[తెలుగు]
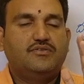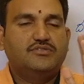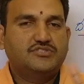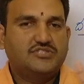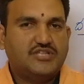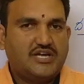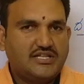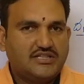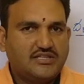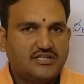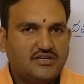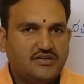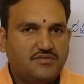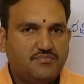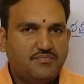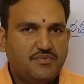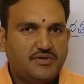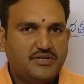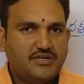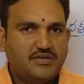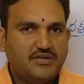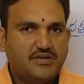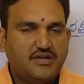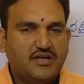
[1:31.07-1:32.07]
జాతకం
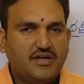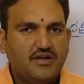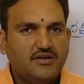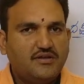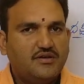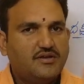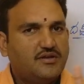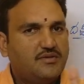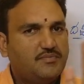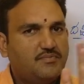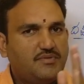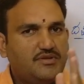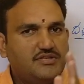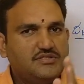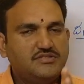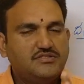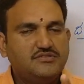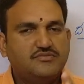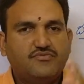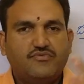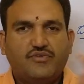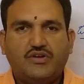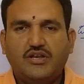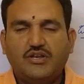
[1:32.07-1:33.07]
పరంగా ప్లస్
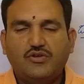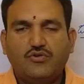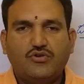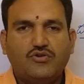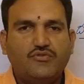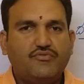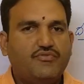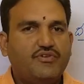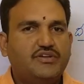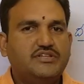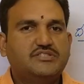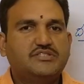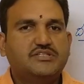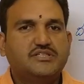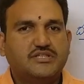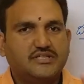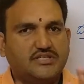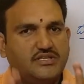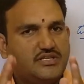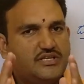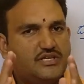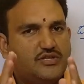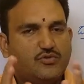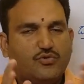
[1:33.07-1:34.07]
వాళ్ళ యొక్క ఫేసింగ్
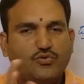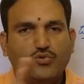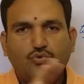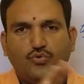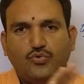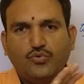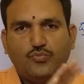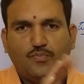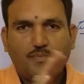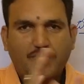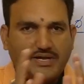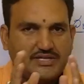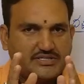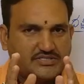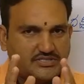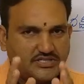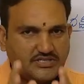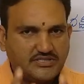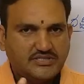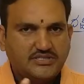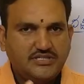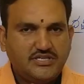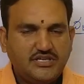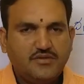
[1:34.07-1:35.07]
ఈ రెండు మ్యాచ్
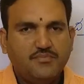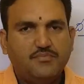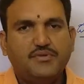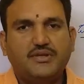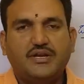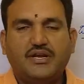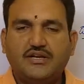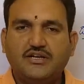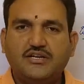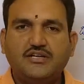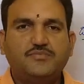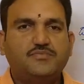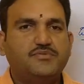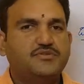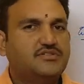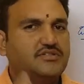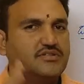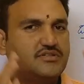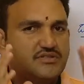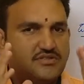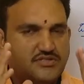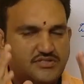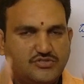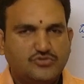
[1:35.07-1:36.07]
అయితే మీరు హండ్రెడ్
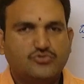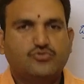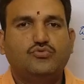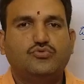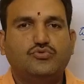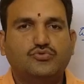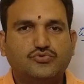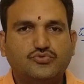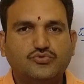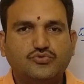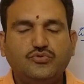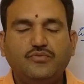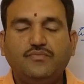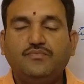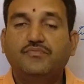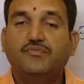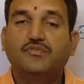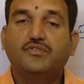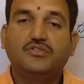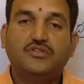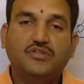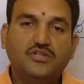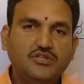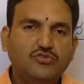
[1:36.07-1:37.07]
పర్సెంట్ తీసుకోవచ్చు
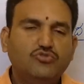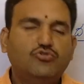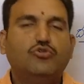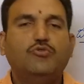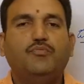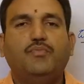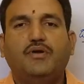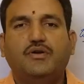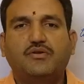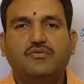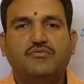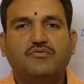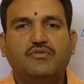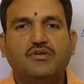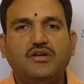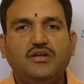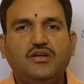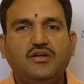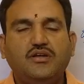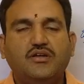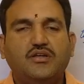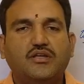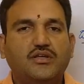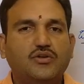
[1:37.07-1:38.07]
దీంతో పాటుగా
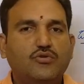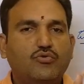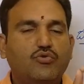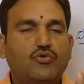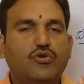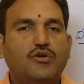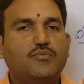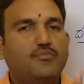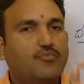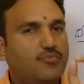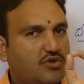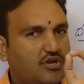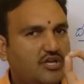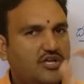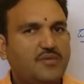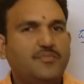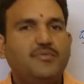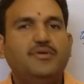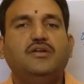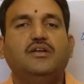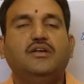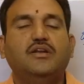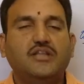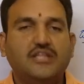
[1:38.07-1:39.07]
ఇంకొక
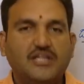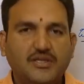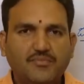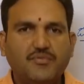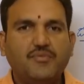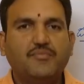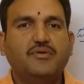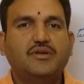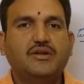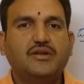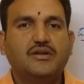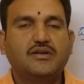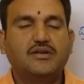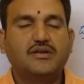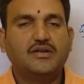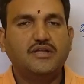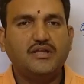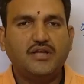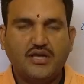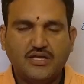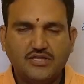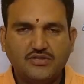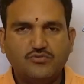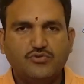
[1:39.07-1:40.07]
ముఖ్యమైన నియమం
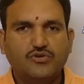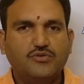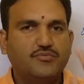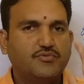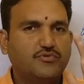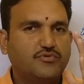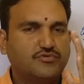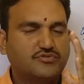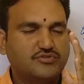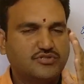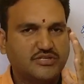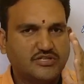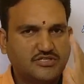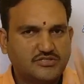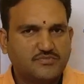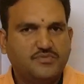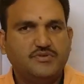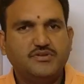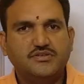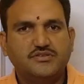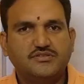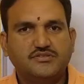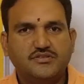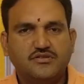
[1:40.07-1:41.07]
ఏంటంటే అది కూడా మీకు ఒకసారి
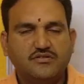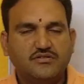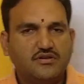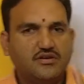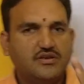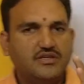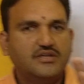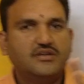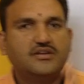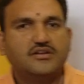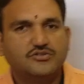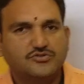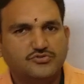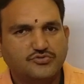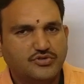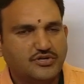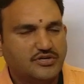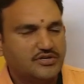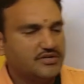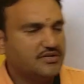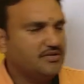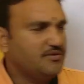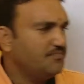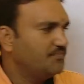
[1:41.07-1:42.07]
ఎక్స్ప్లెయిన్ చేస్తాను క్లియర్గా
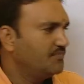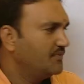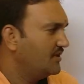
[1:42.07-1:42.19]
చూడండి